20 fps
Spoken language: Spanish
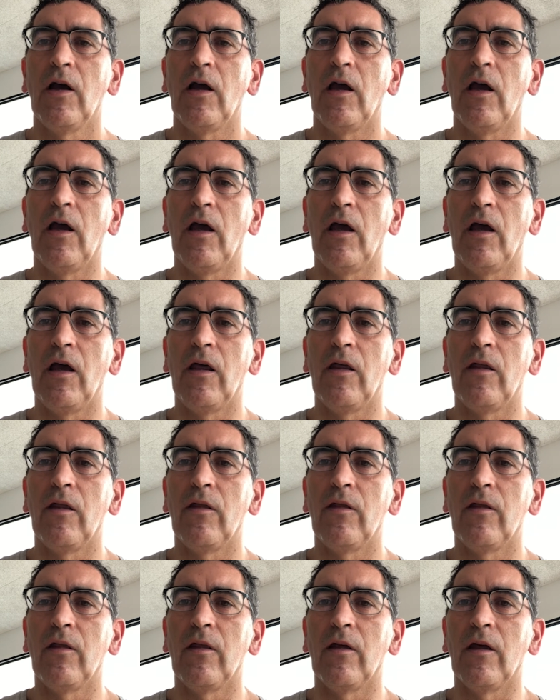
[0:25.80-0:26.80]

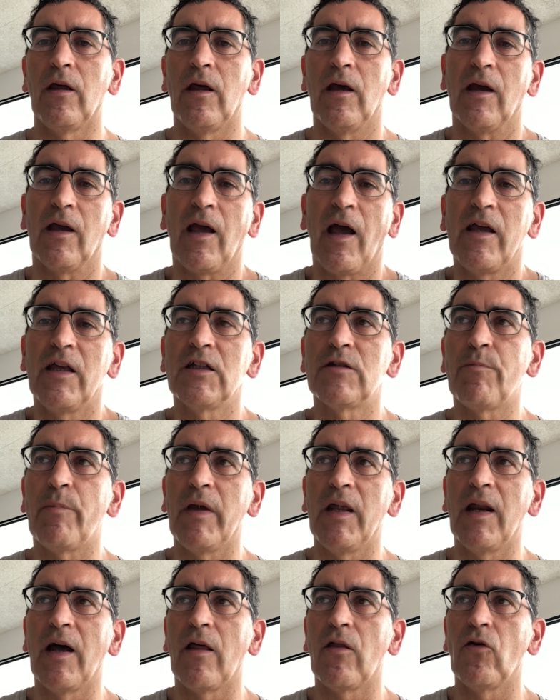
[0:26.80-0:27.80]
eh, que ha
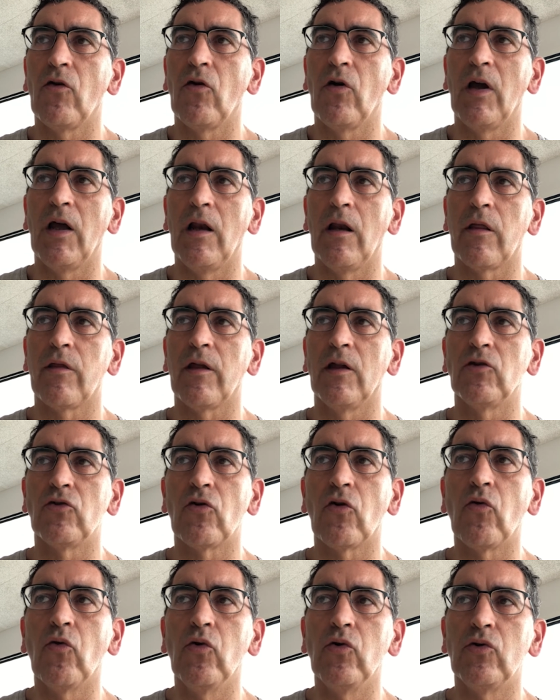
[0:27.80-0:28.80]
inspirado el
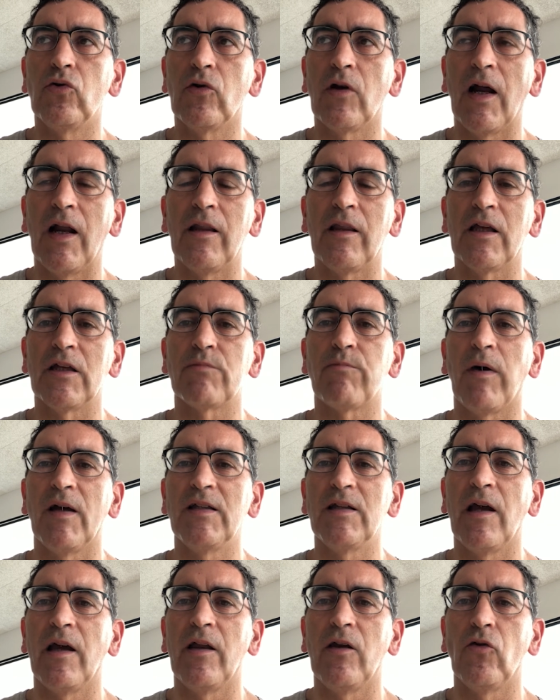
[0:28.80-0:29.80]
Centro Cultural de
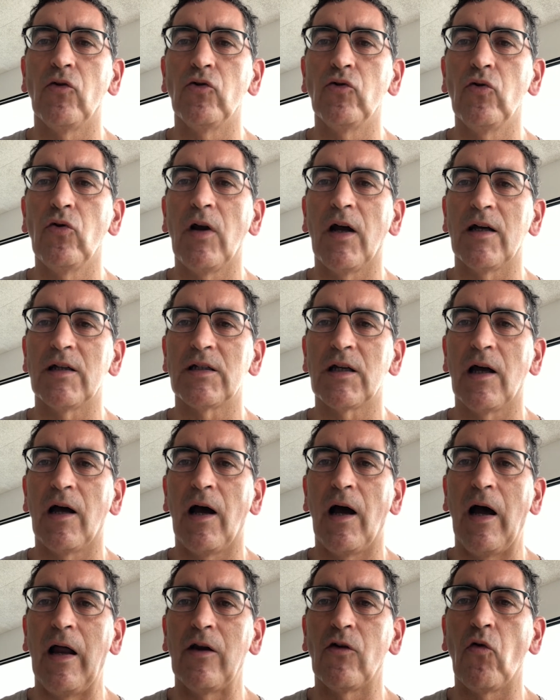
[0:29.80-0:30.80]
España en Honduras,
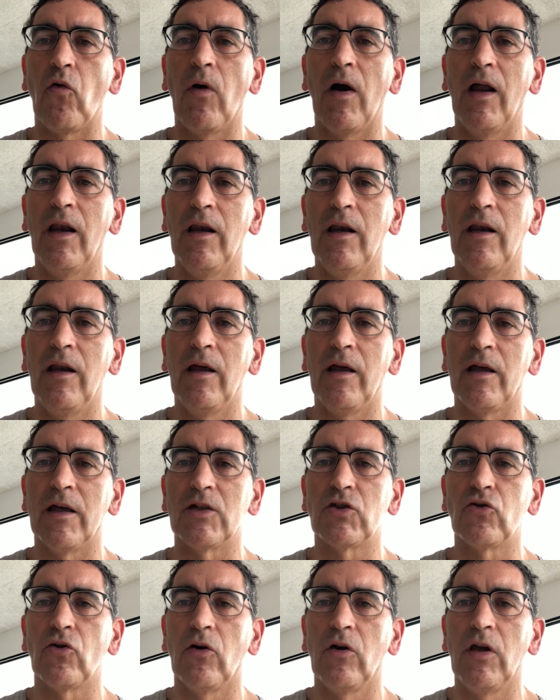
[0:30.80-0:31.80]
al cual
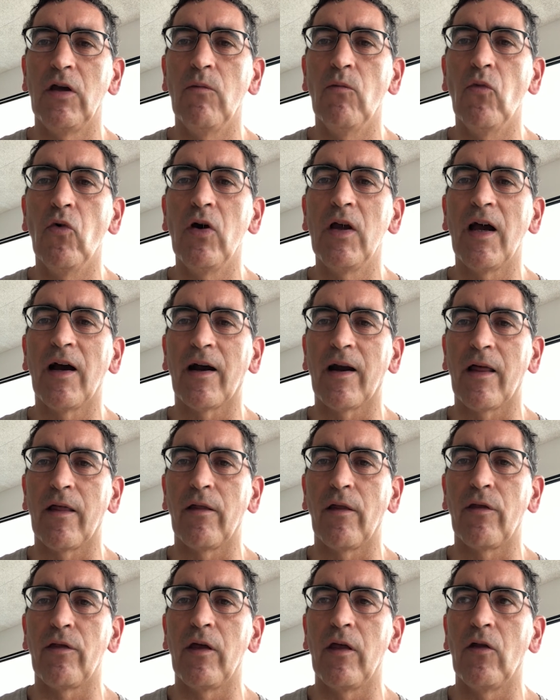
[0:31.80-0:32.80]
estoy muy
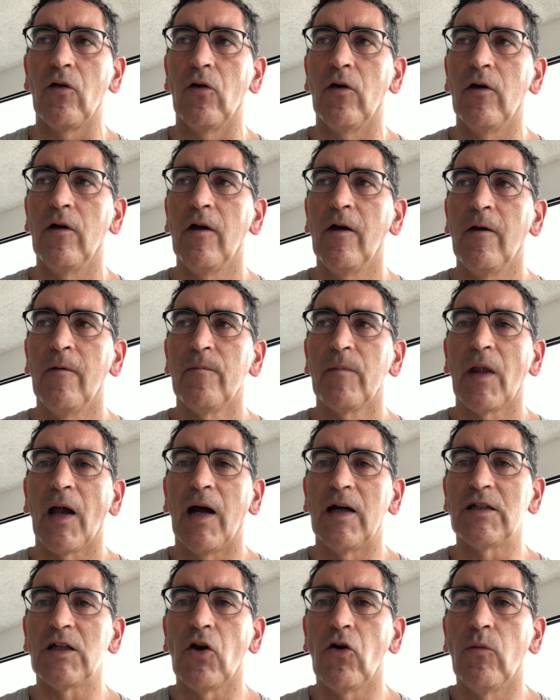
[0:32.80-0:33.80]
agradecido.
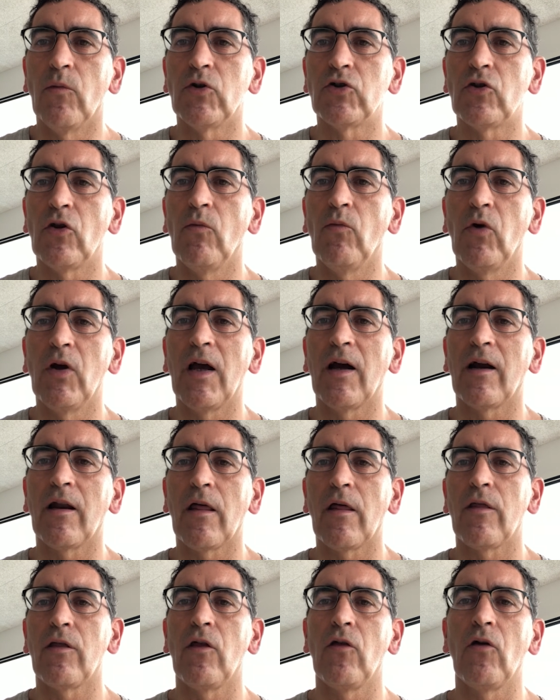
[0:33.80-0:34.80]
Así como estoy muy
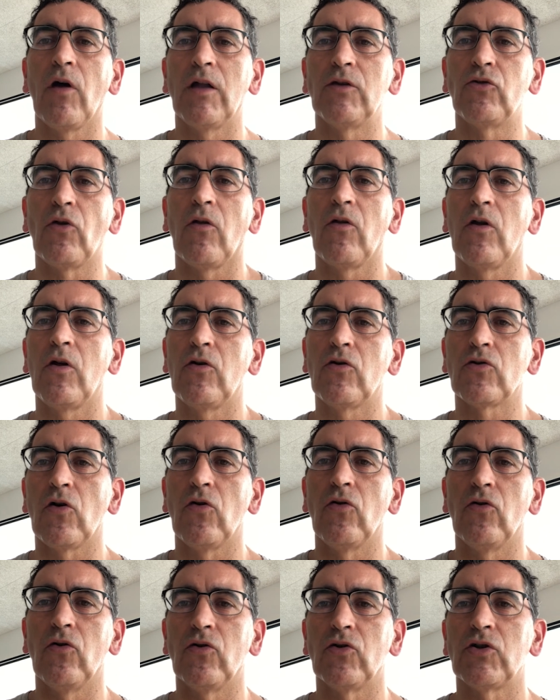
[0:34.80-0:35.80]
agradecido a todos
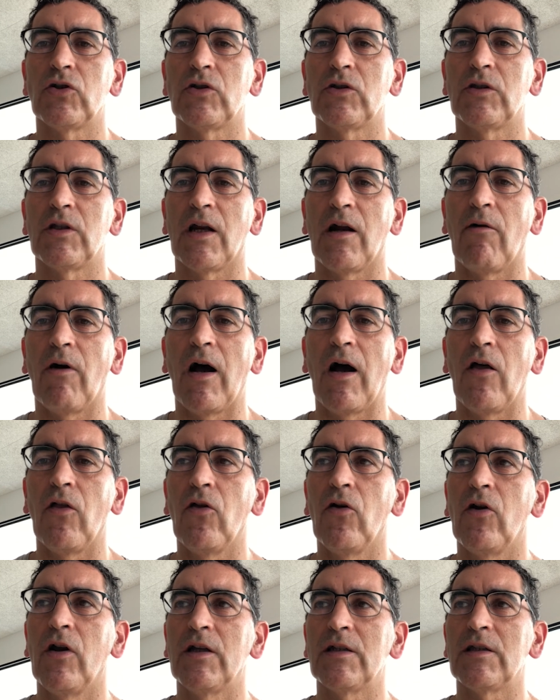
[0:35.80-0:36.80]
los
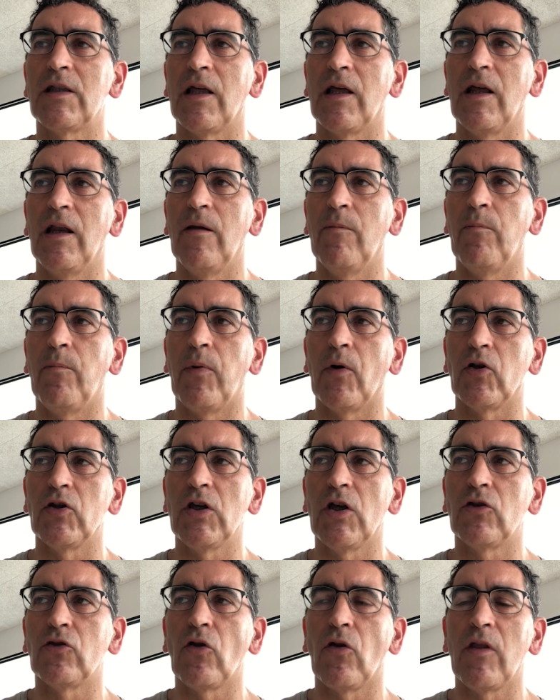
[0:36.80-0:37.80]
trabajadores del
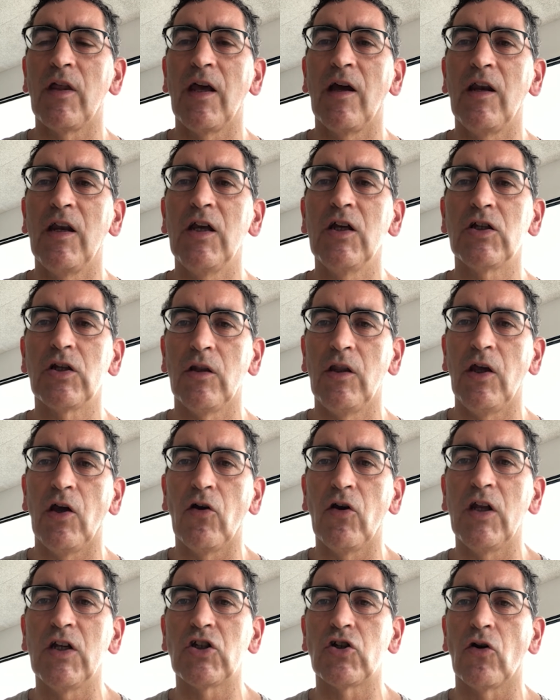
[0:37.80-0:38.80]
proyecto
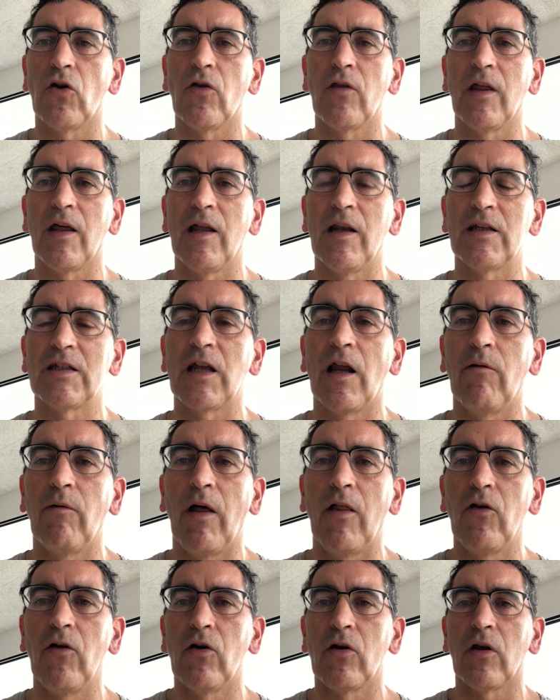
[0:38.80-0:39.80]
Dioniso de El
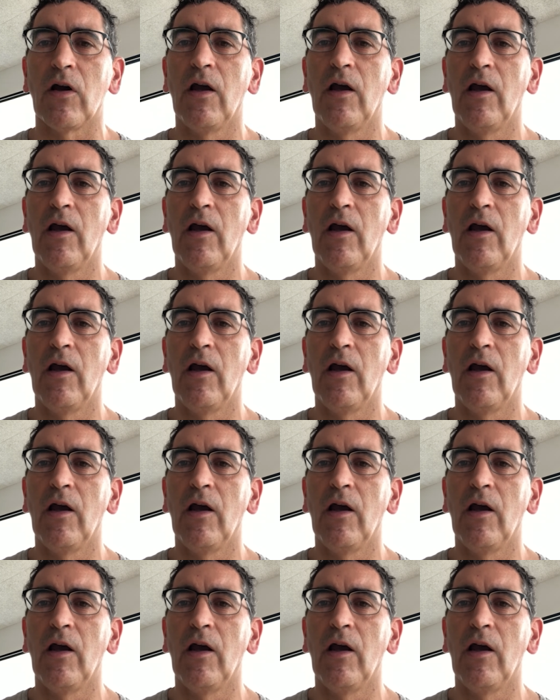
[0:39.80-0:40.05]
Salvador,